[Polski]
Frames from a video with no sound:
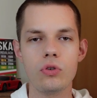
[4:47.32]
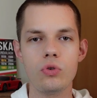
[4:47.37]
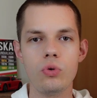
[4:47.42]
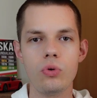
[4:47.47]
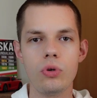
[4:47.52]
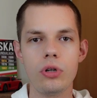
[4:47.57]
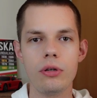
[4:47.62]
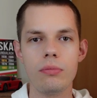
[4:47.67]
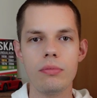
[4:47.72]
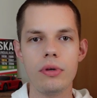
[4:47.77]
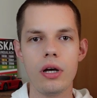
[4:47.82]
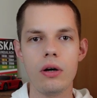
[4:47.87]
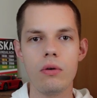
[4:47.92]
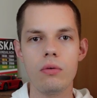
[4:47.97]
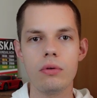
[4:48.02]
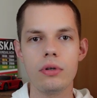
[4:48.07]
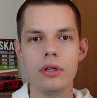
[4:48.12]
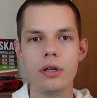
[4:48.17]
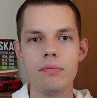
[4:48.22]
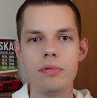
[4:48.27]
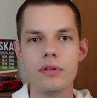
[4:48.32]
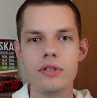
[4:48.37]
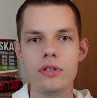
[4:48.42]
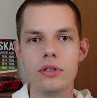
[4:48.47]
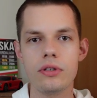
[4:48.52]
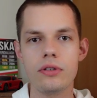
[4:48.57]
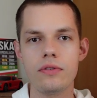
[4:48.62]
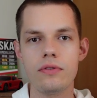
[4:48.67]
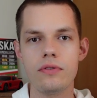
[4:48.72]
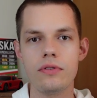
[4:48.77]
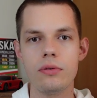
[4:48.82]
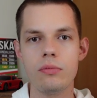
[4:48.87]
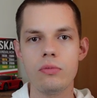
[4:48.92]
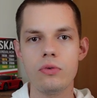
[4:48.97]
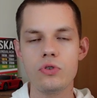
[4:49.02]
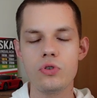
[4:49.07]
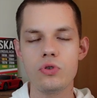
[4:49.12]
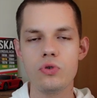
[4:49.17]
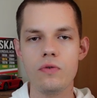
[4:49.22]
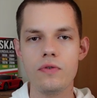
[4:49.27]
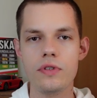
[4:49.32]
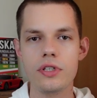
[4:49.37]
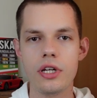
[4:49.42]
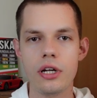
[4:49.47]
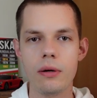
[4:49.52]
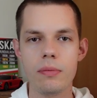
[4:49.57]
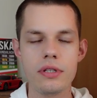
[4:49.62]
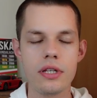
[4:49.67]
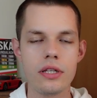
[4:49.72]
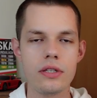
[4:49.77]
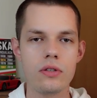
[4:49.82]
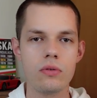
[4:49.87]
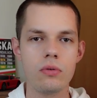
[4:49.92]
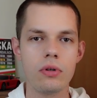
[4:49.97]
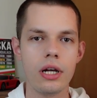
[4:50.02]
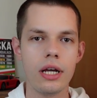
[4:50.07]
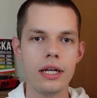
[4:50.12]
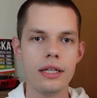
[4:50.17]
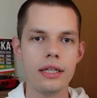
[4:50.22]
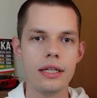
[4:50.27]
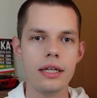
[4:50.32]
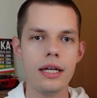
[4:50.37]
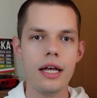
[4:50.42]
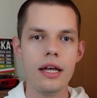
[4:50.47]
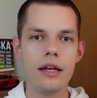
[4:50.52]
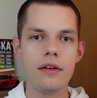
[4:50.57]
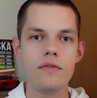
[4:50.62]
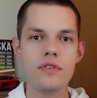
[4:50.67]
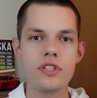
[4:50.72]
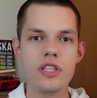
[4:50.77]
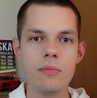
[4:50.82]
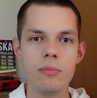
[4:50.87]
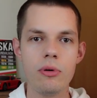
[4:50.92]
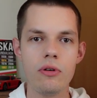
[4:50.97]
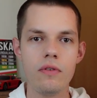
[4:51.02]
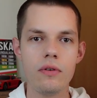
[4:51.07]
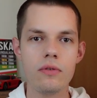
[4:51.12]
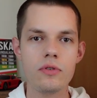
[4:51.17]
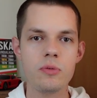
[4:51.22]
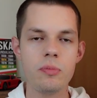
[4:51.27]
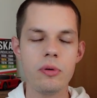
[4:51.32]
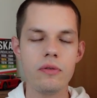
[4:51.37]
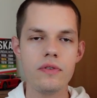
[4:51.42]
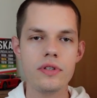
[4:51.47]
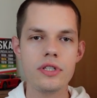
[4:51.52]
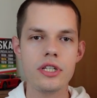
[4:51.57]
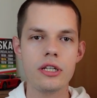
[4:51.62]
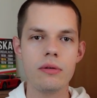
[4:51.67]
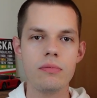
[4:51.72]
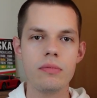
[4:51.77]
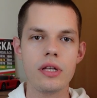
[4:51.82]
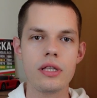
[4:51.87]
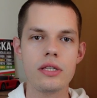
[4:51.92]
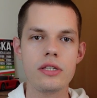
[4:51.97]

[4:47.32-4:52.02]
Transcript: który miał epizod w młodzieżówce reprezentacji Ukrainy, występował z powodzeniem na